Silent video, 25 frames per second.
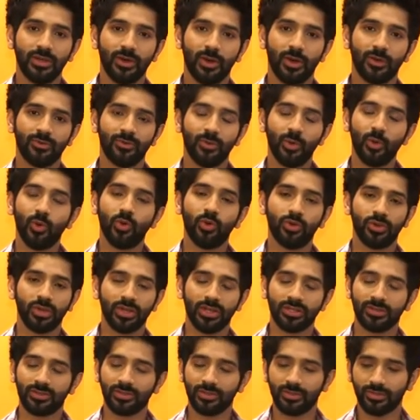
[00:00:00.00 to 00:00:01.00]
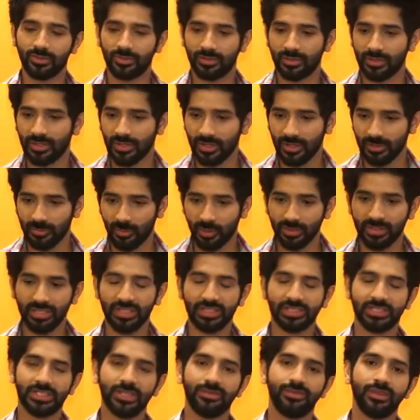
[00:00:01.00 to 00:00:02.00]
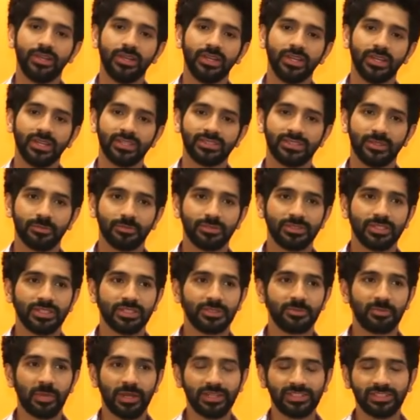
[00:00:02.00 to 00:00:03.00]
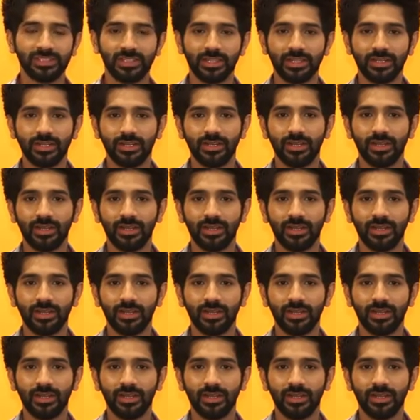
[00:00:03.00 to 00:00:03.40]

और वो हो गया तो बहुत ही अच्छी फीलिंग है सबसे स्पेशल